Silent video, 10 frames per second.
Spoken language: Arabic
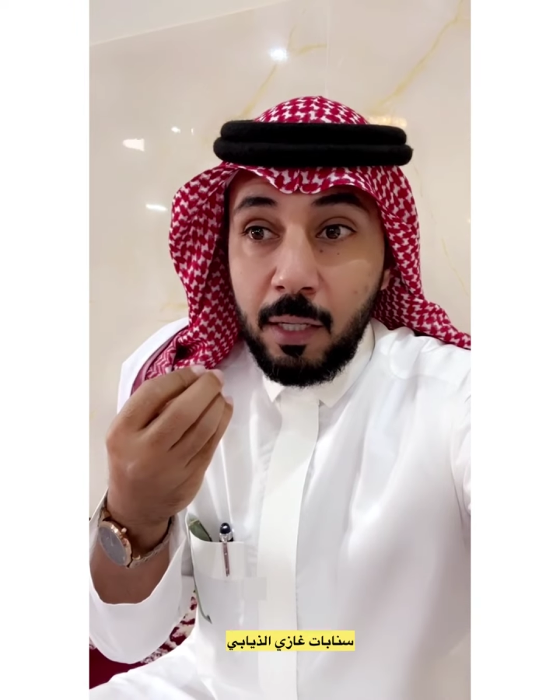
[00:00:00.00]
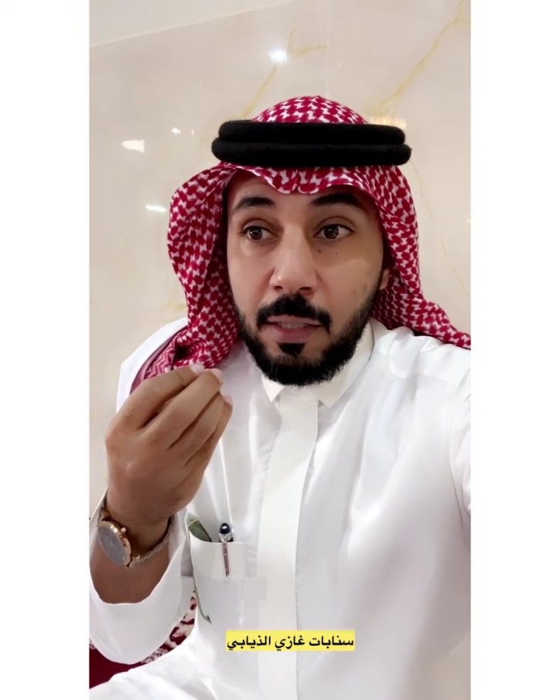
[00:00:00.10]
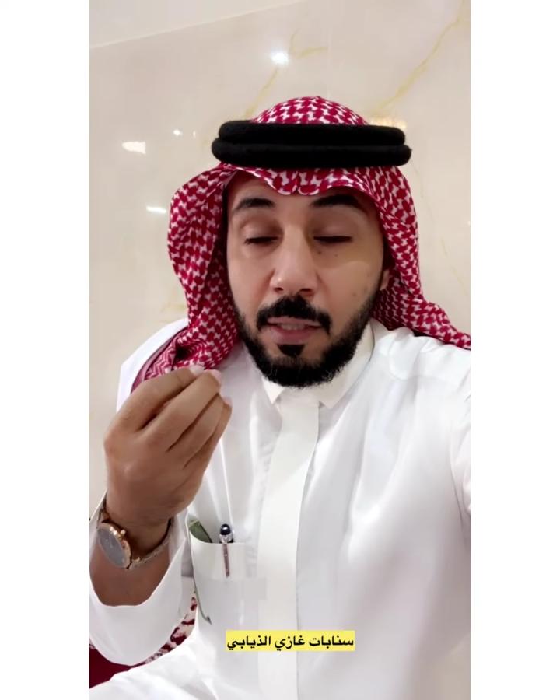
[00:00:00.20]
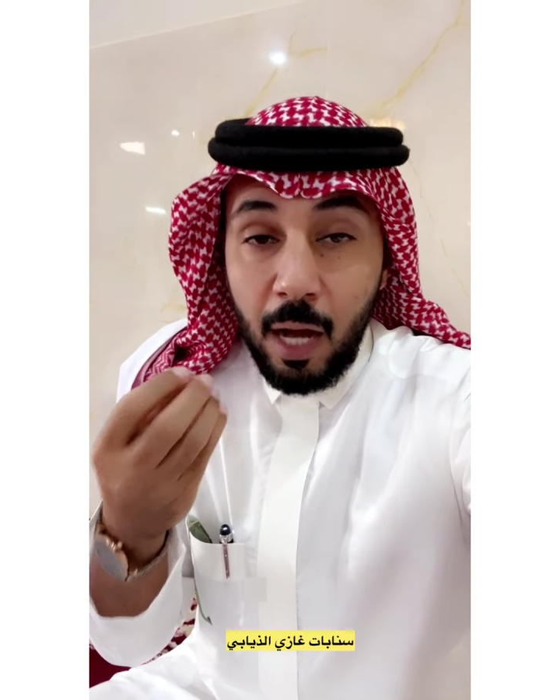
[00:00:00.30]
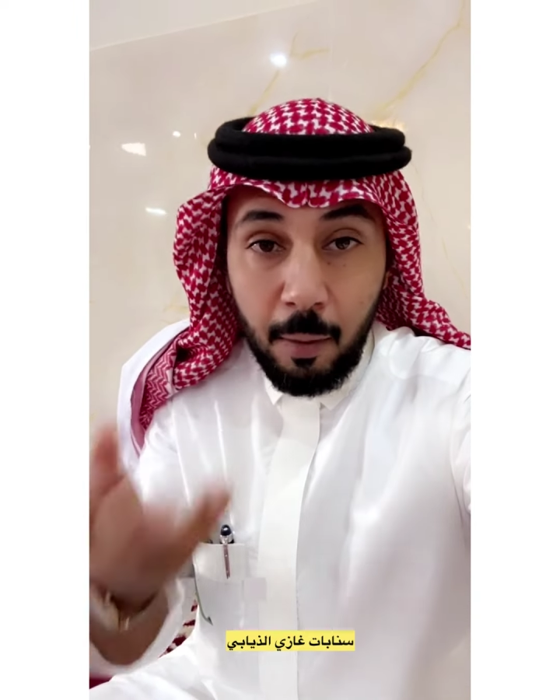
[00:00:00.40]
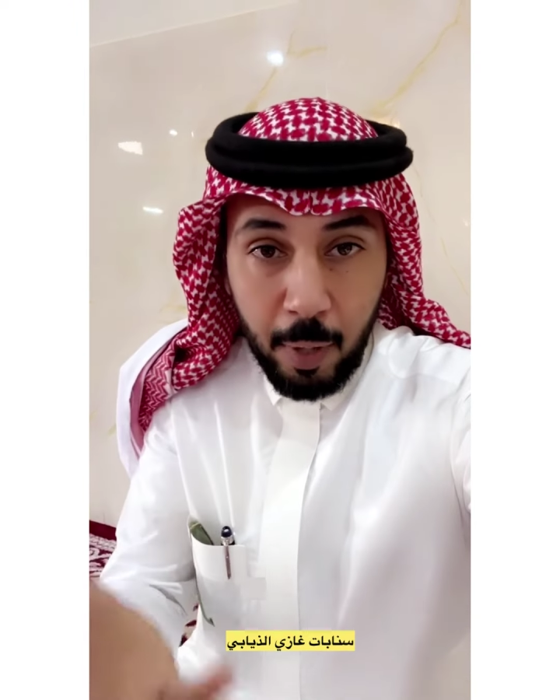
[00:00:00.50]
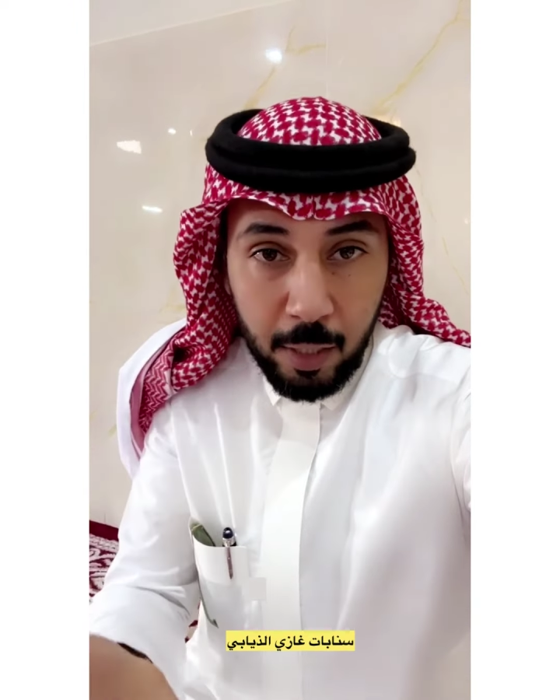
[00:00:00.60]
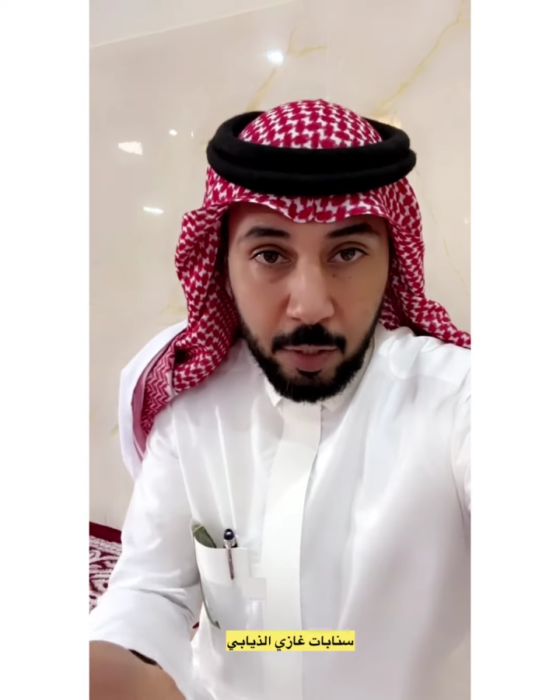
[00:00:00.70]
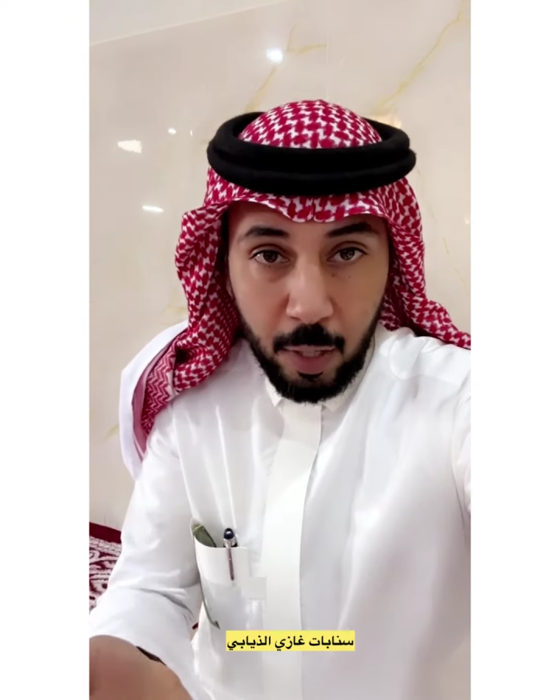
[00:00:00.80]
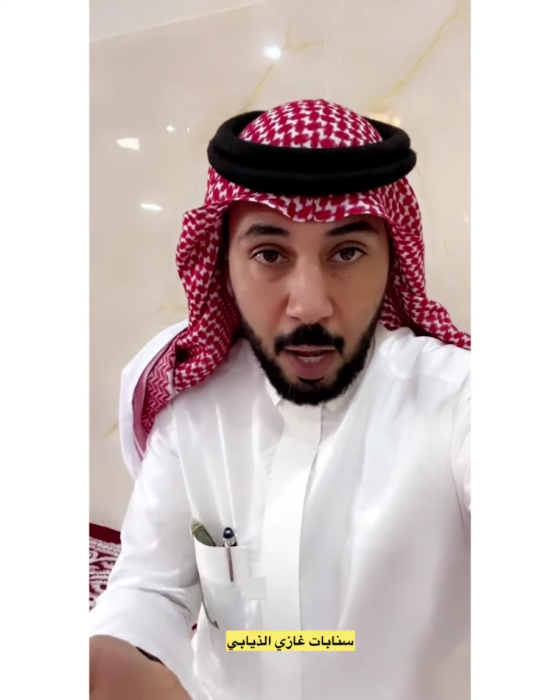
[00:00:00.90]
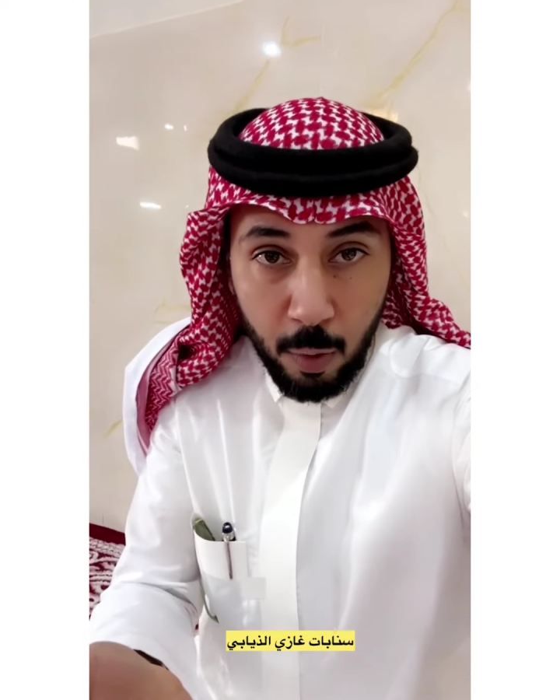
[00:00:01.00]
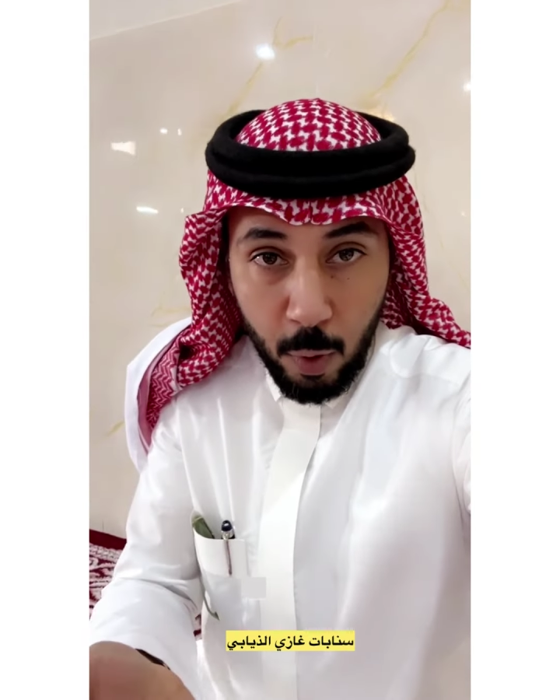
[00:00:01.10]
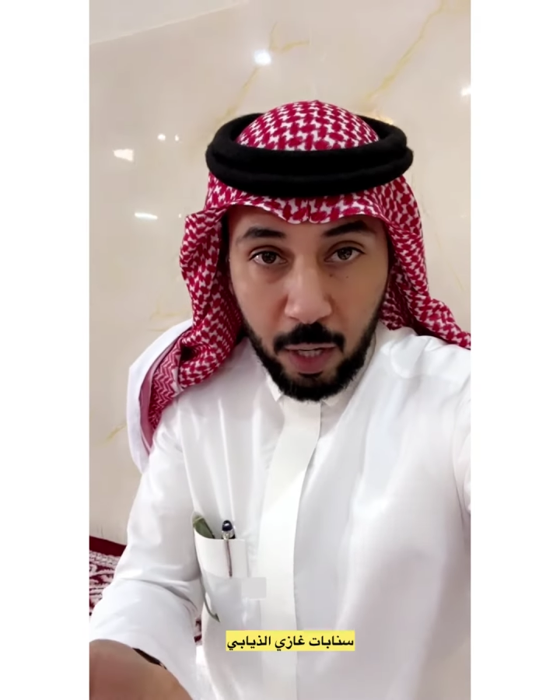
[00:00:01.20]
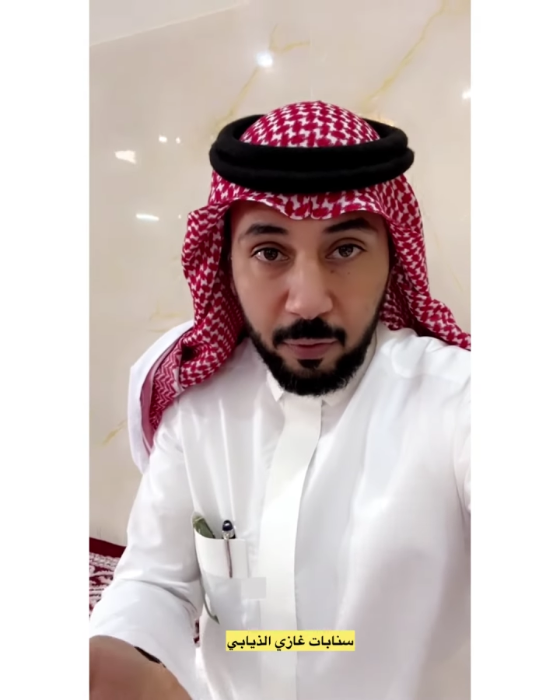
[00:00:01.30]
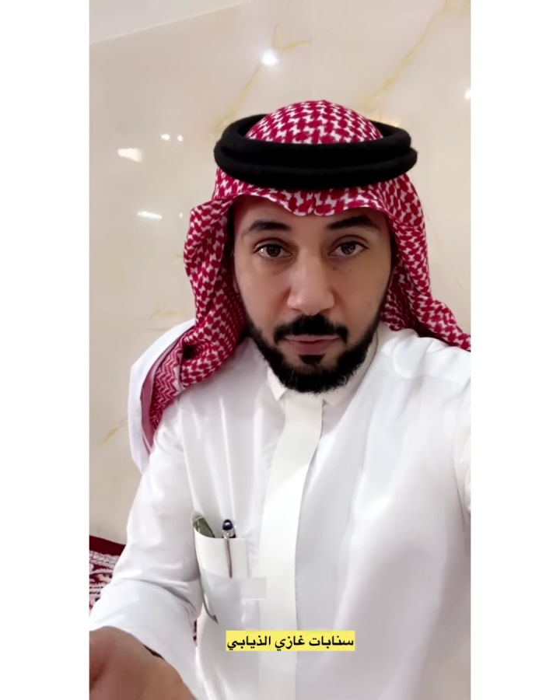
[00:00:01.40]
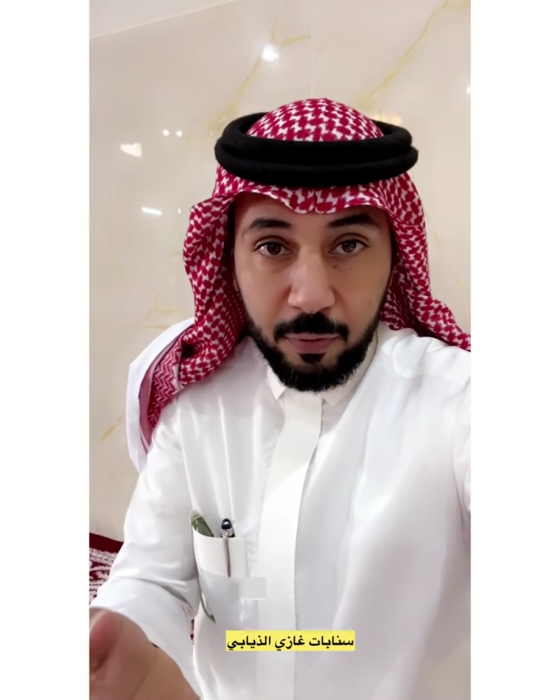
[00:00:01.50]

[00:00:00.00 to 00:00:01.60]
دعم هالوقف